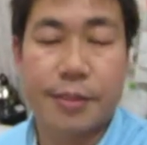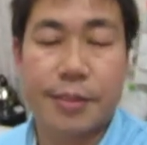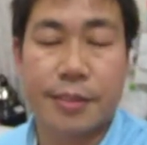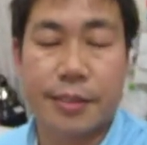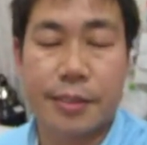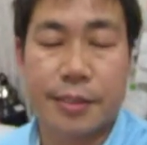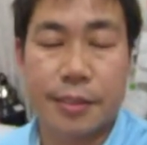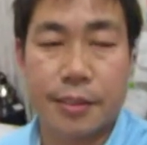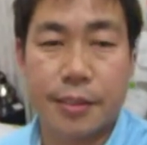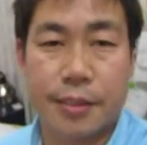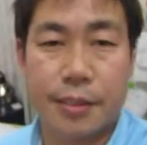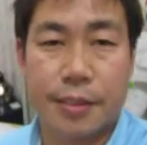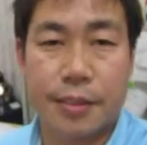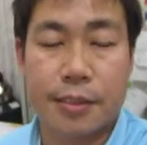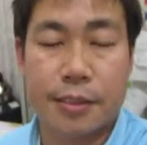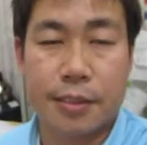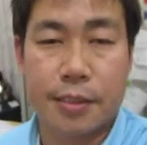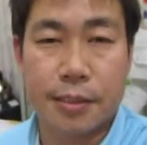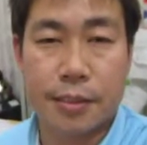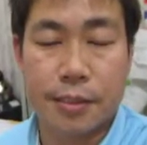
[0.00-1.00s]

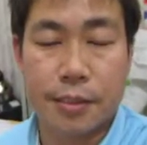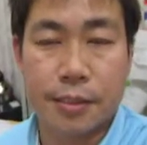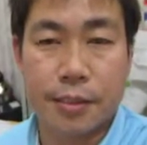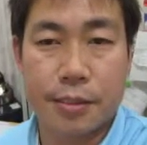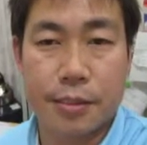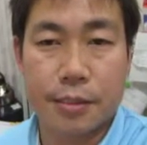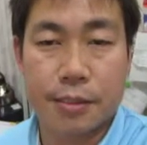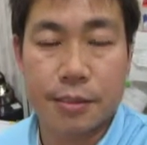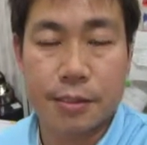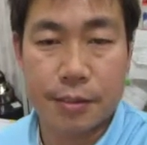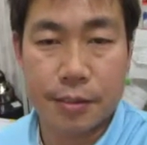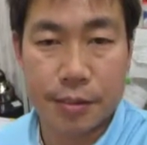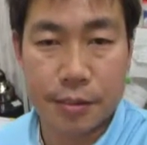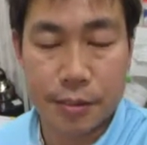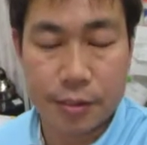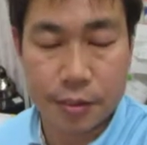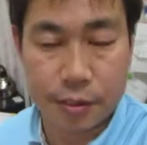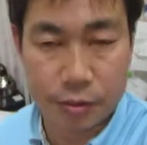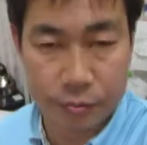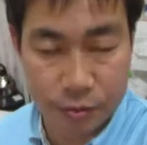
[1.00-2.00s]

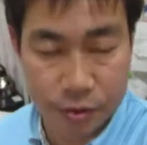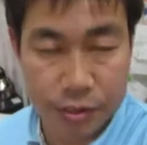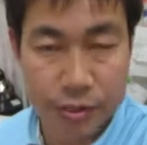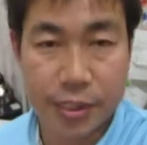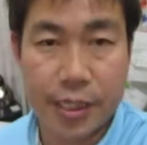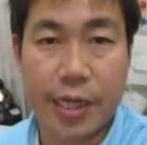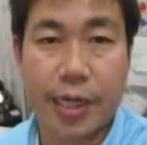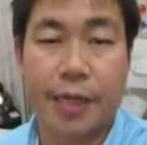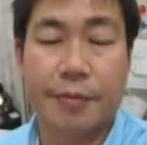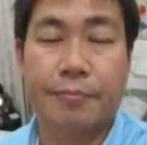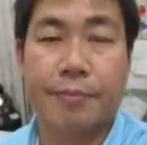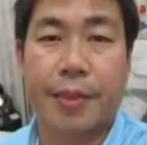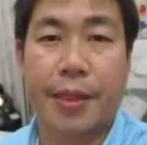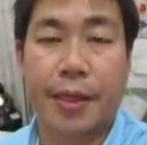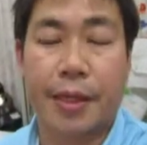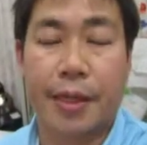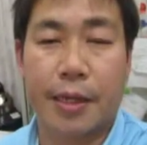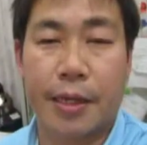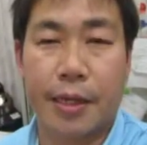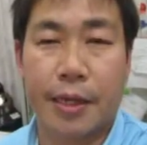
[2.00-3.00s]
えー、書物や、
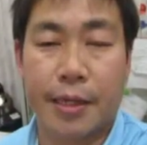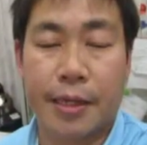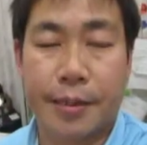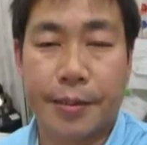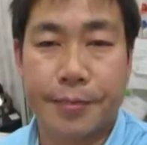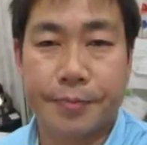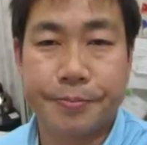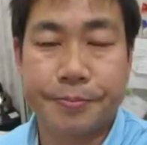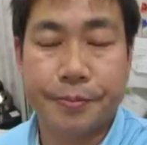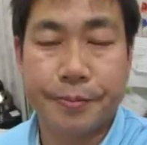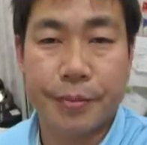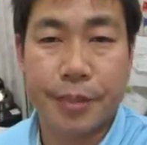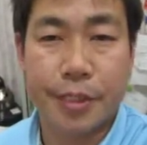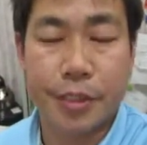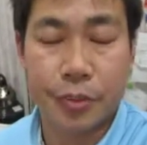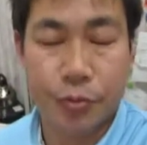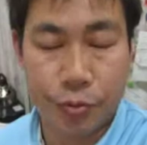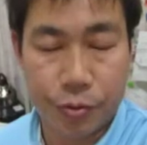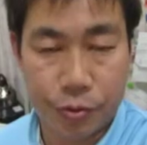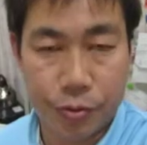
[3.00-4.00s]

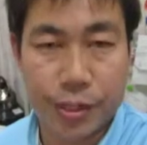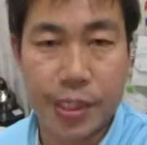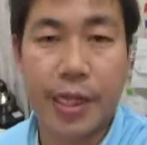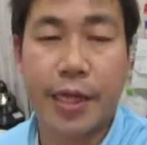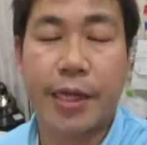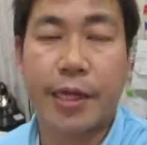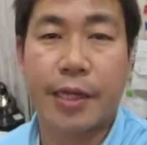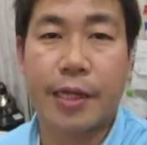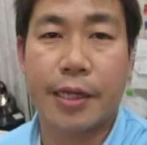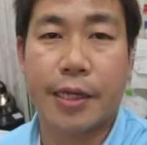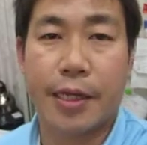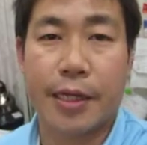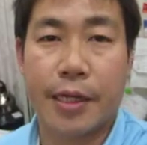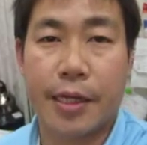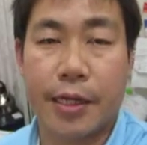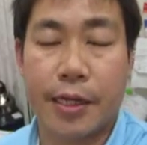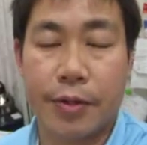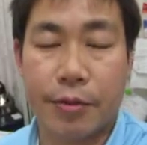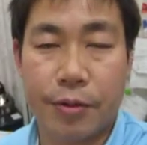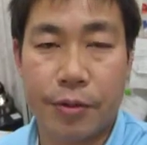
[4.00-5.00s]
えー、情報で、
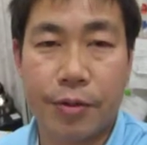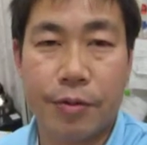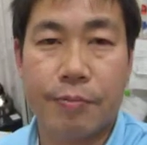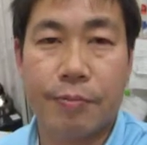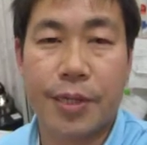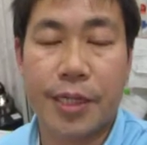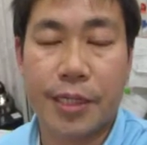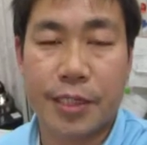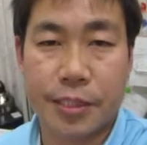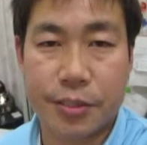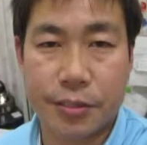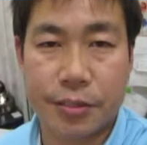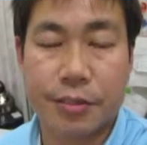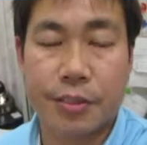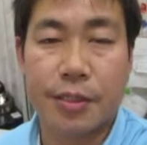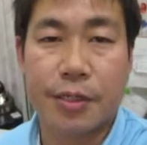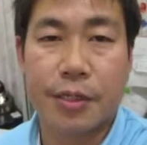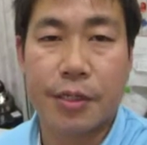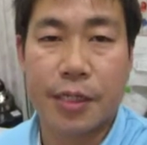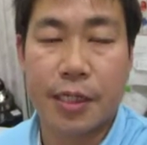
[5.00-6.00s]
えー、いろいろ目にする、